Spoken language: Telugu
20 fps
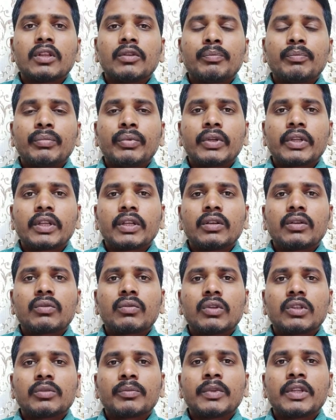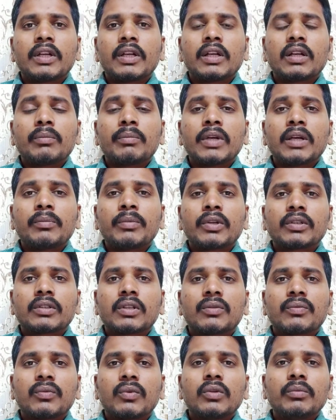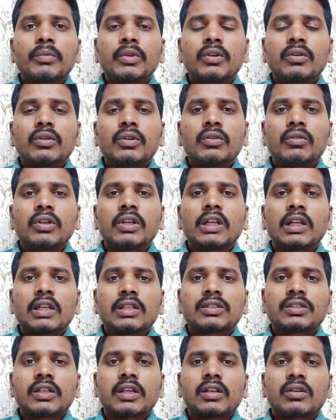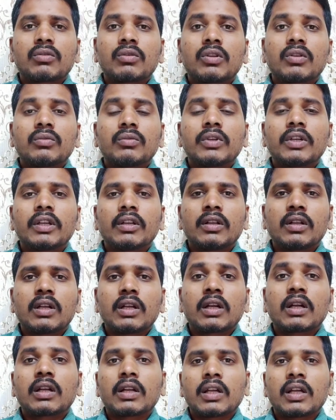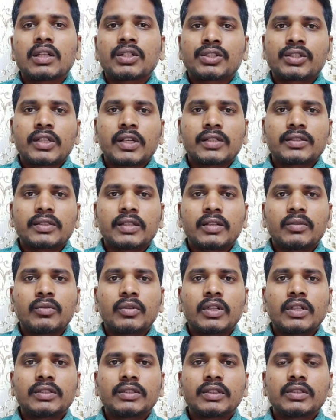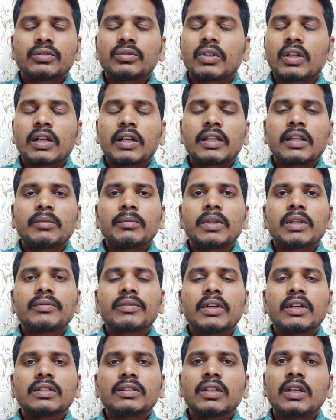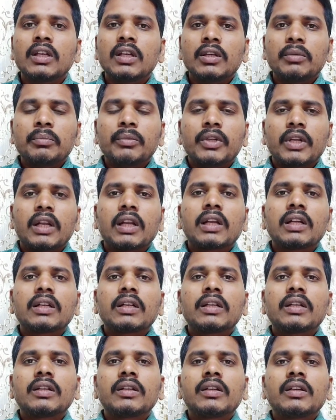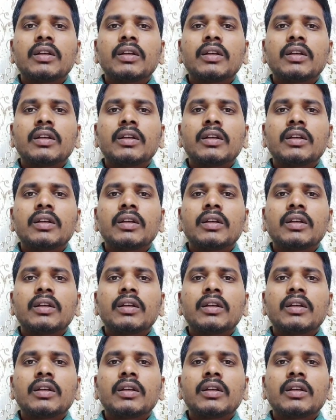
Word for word: ఇప్పటికీ కొంతమంది ఏంటంటే భయపడుతున్నారు ఫోన్ బిల్లు ఉండే వాళ్ళు వెళ్ళచ్చా వెళ్ళకూడదు ఉంటే అని అరెస్ట్ చేస్తారేమో అనేసి సో అలాంటిది ఏం లేదు ఫ్రెండ్స్ మీరు వెళ్ళండి